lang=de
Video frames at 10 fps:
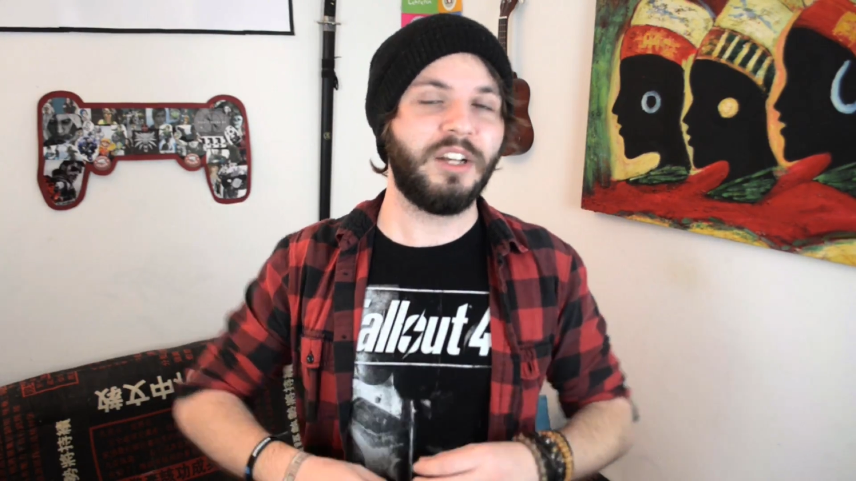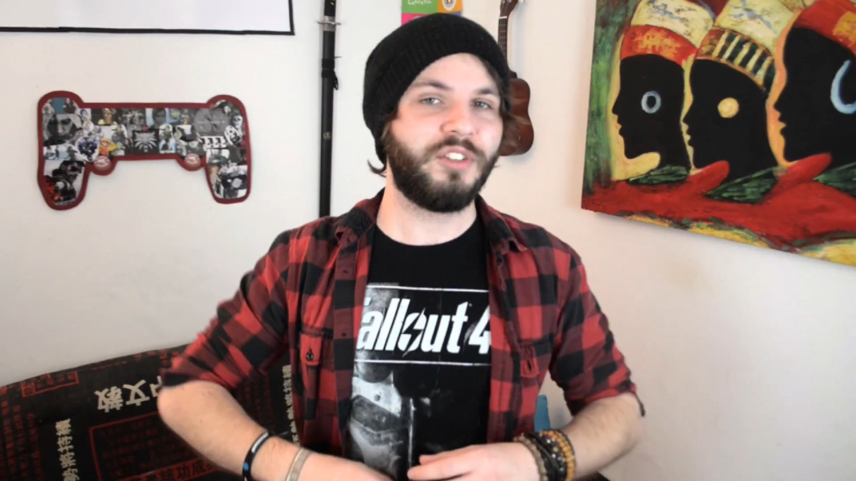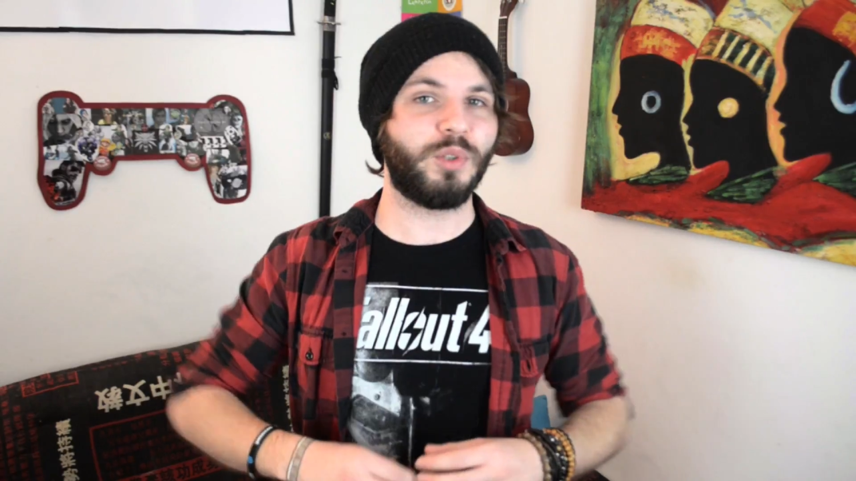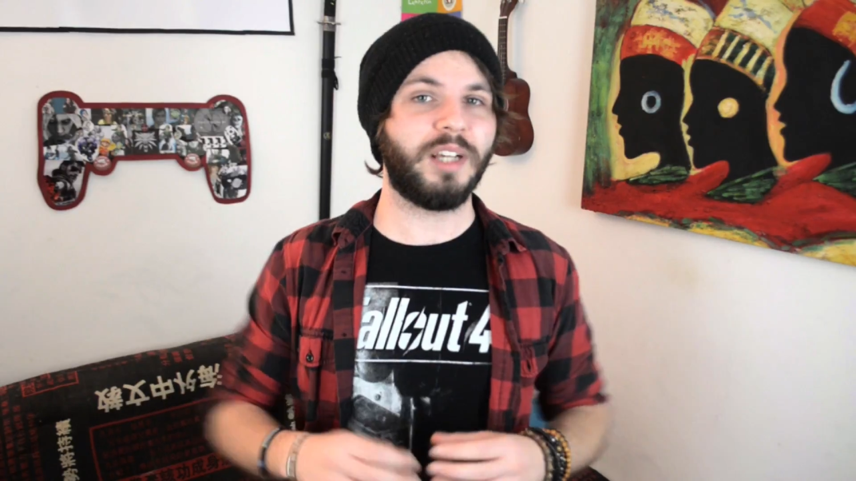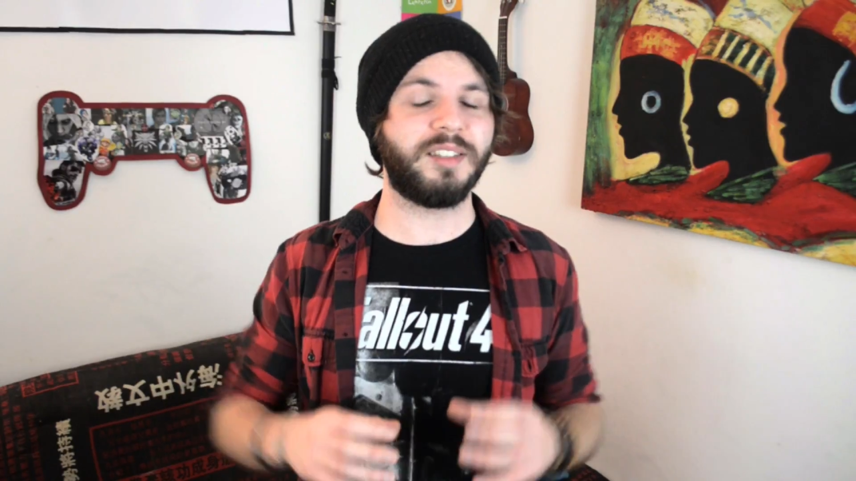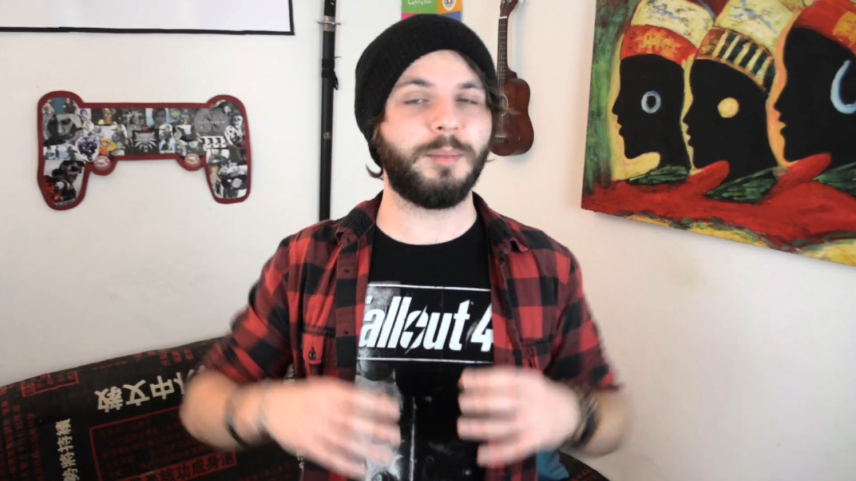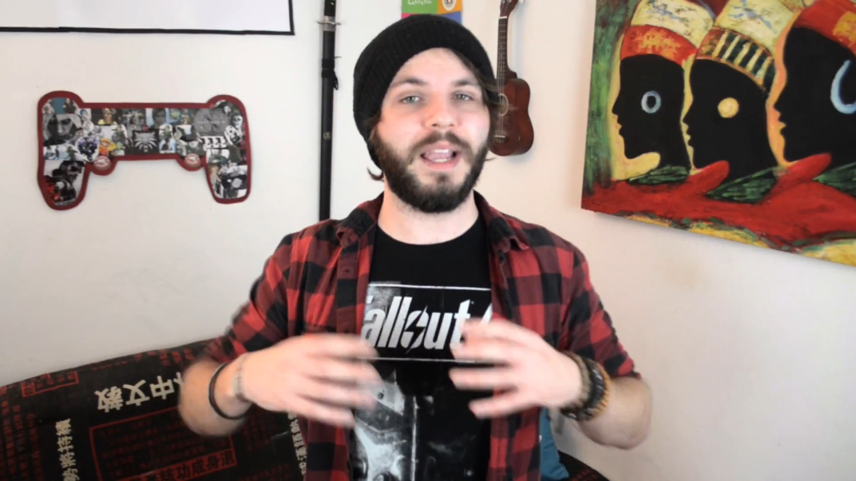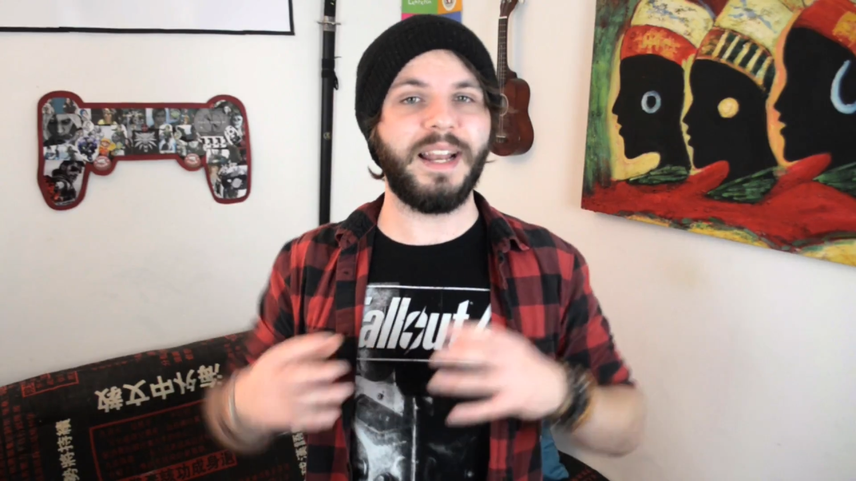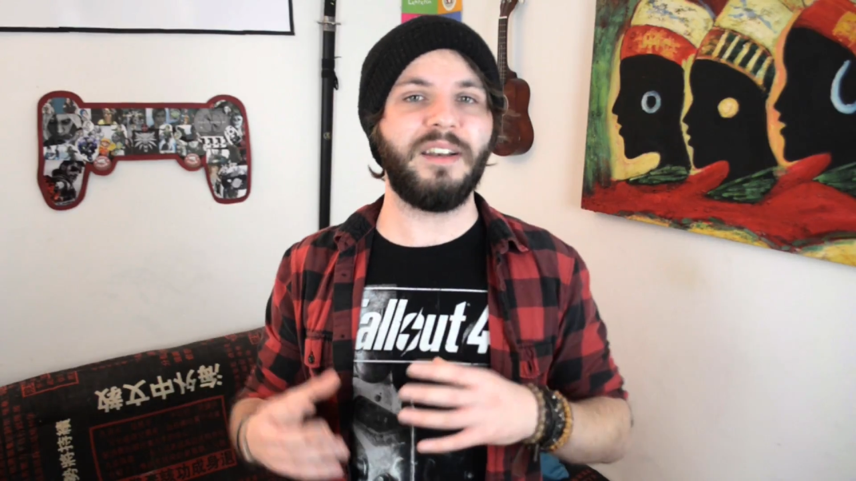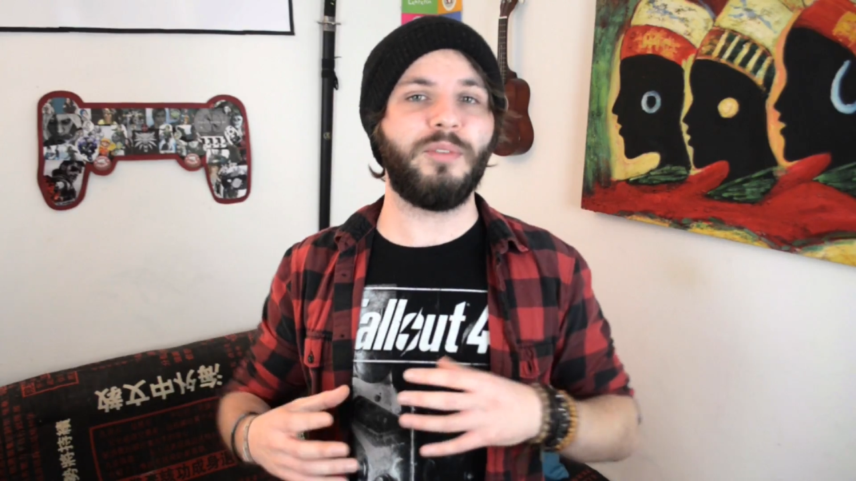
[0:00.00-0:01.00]
sodass am
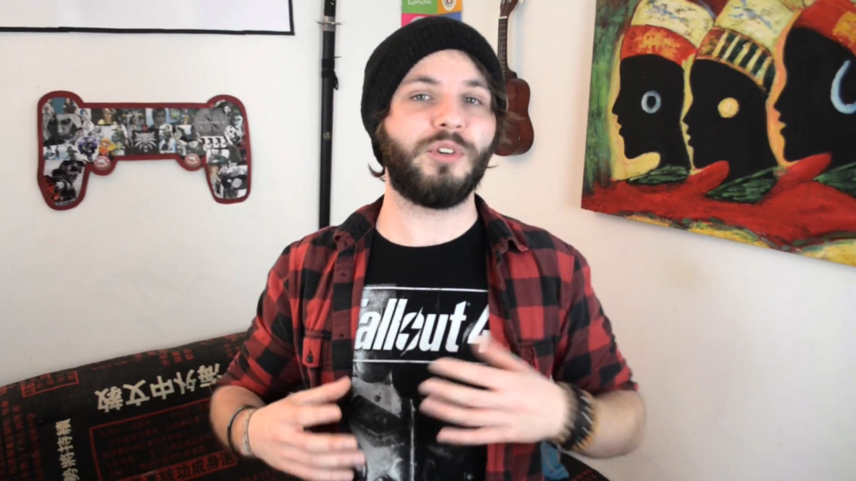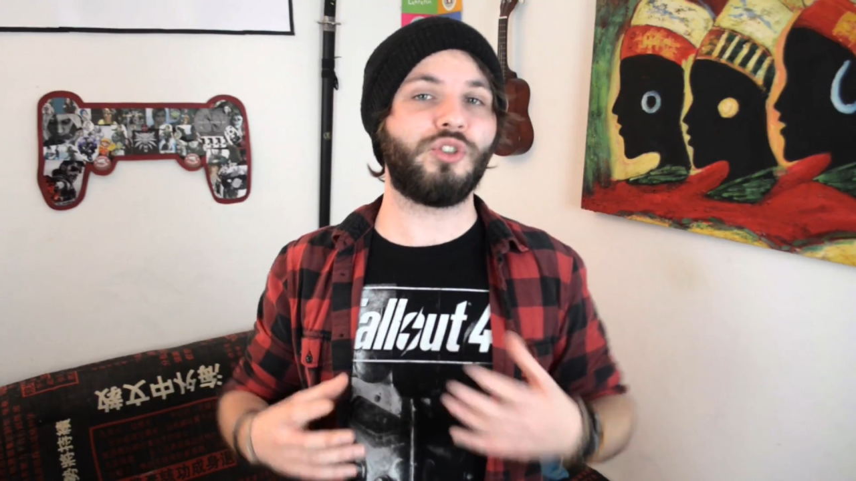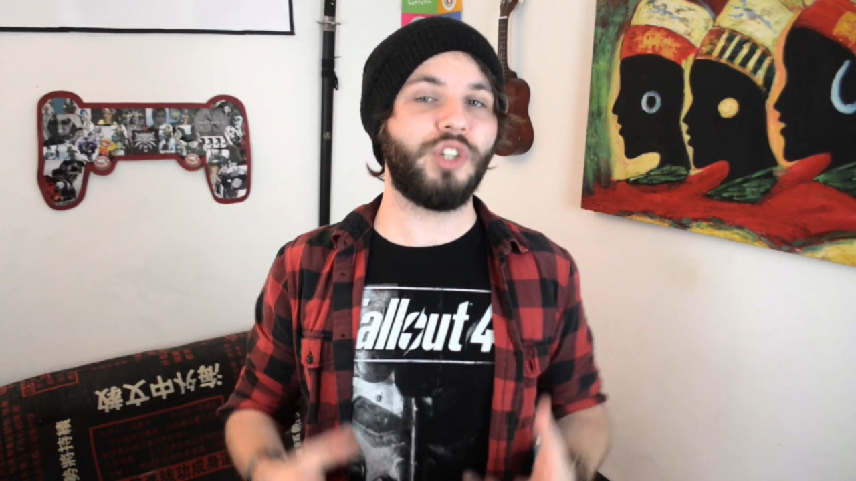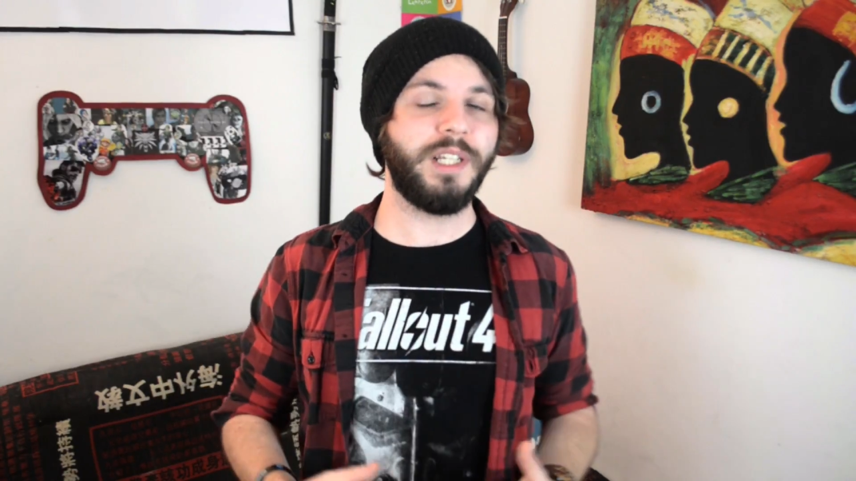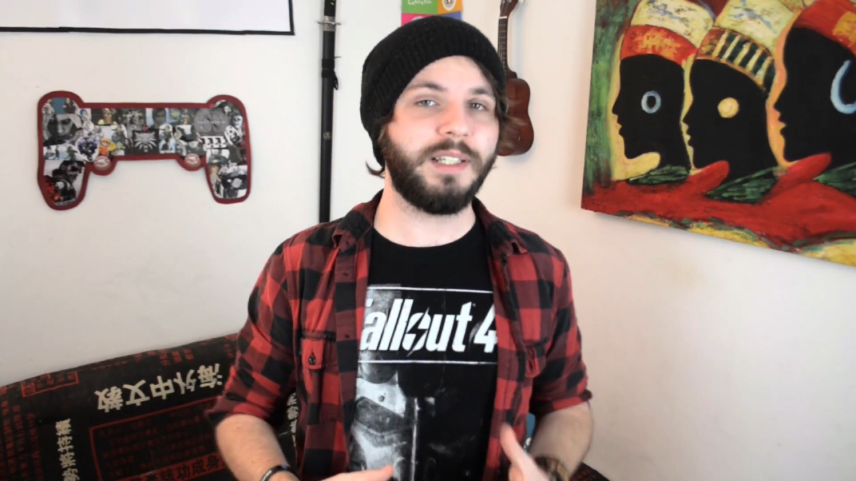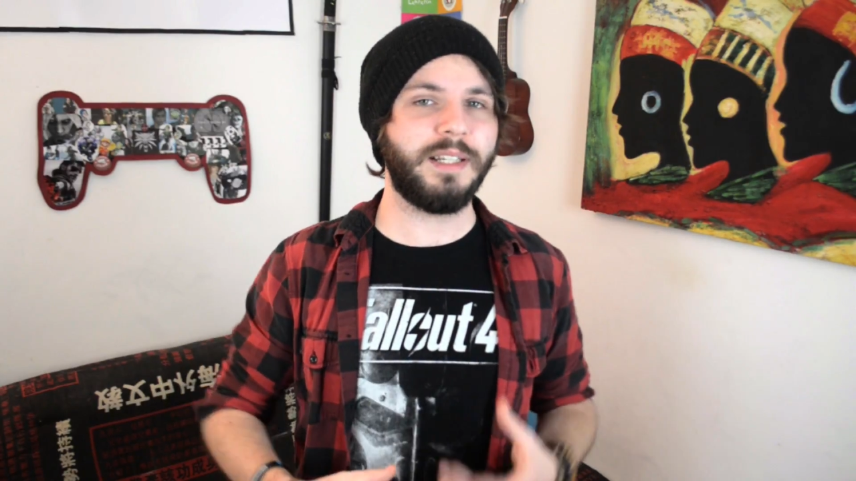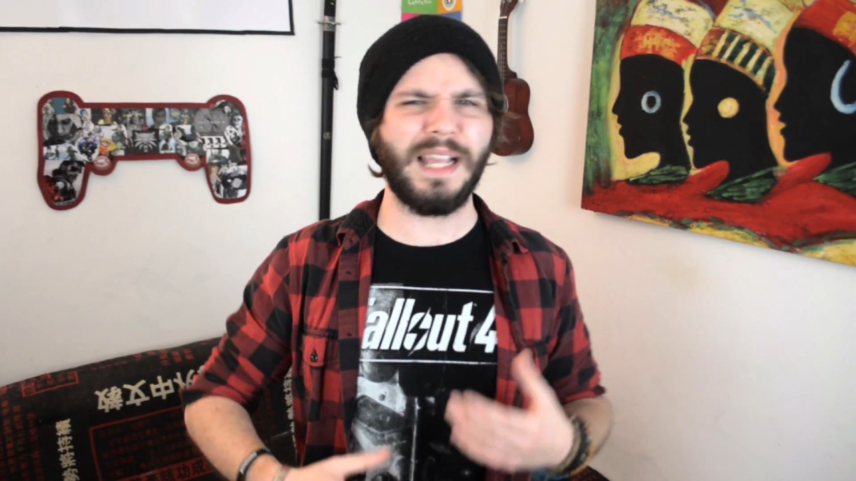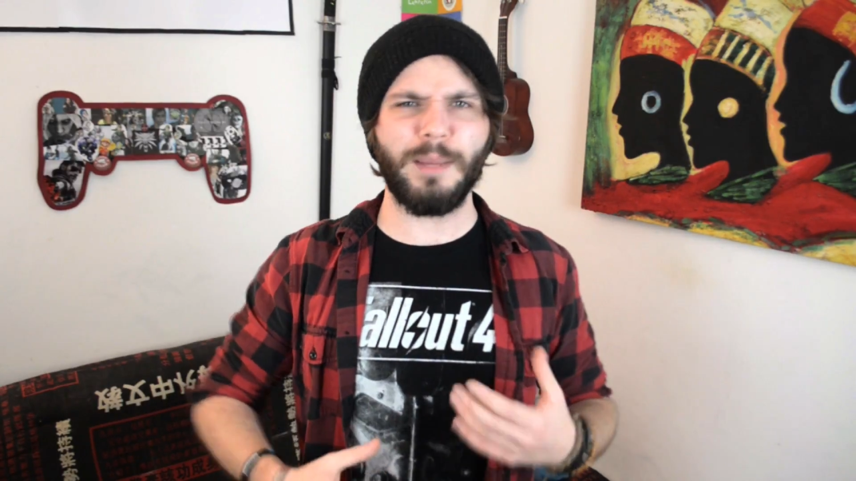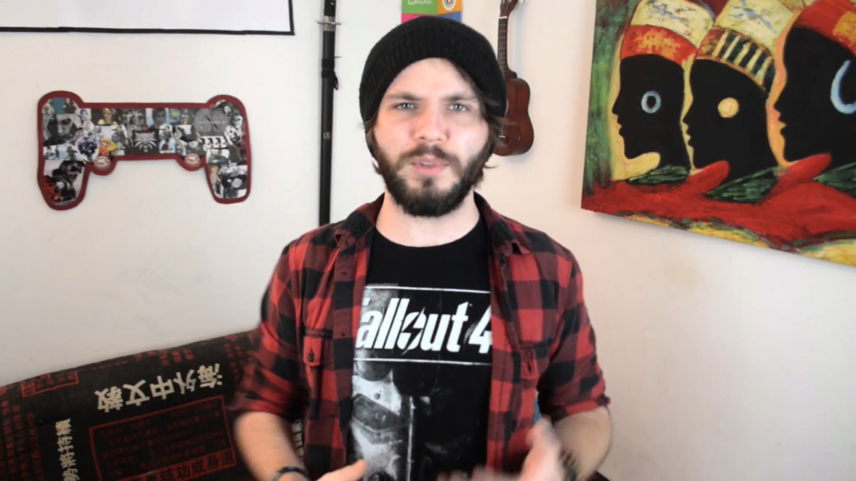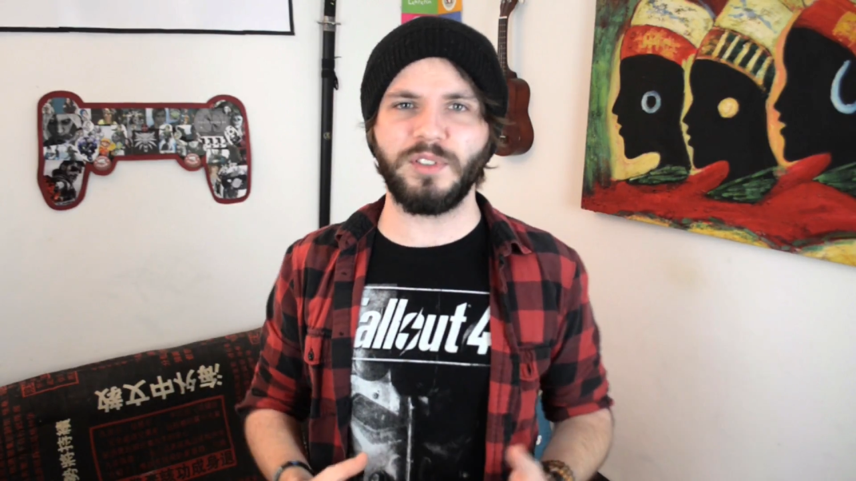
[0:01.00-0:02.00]
Ende
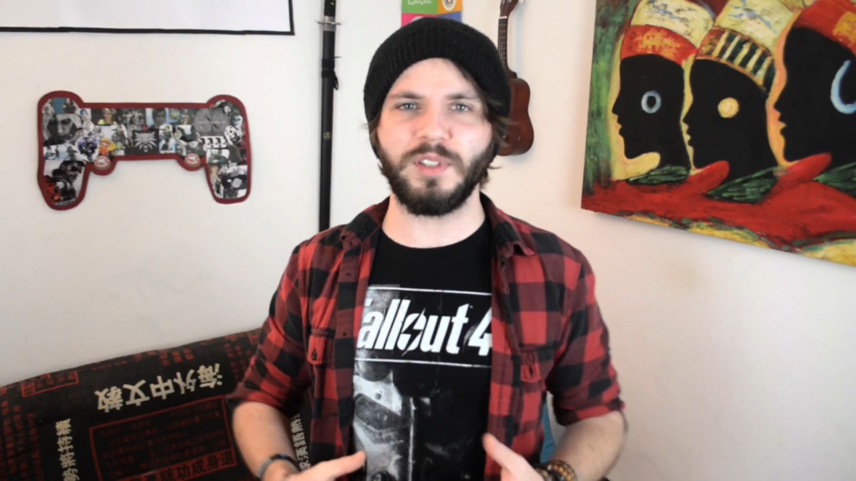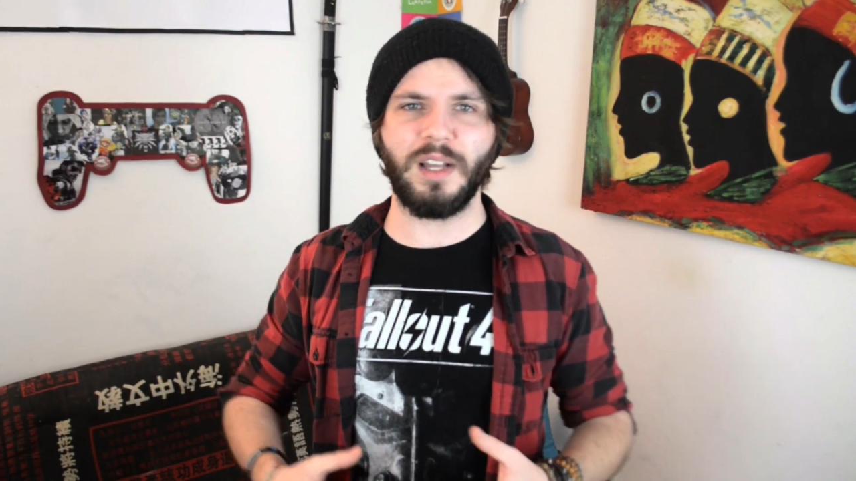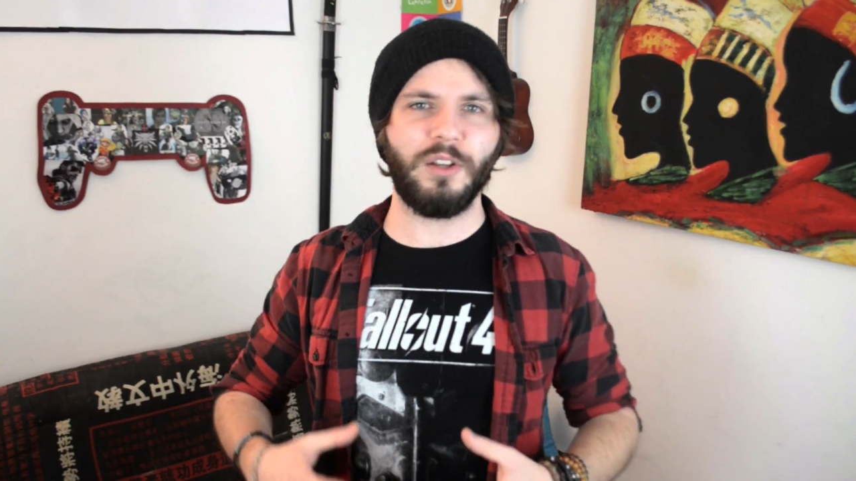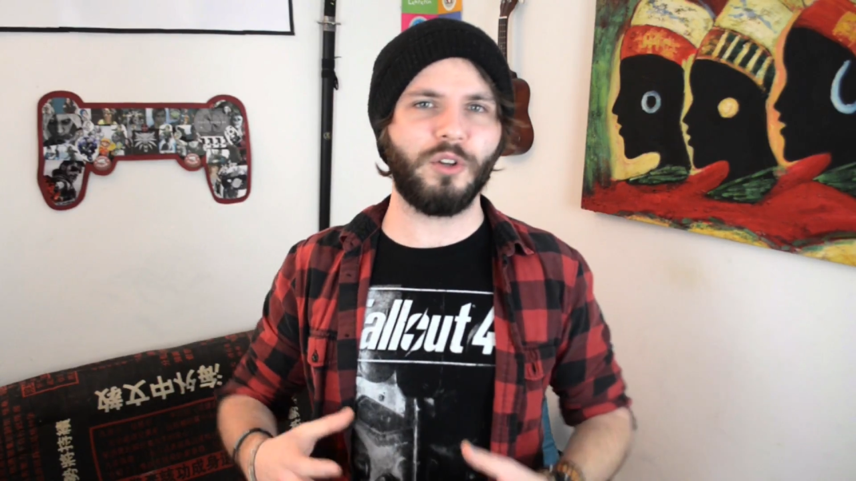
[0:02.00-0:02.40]
verschiedene emotionale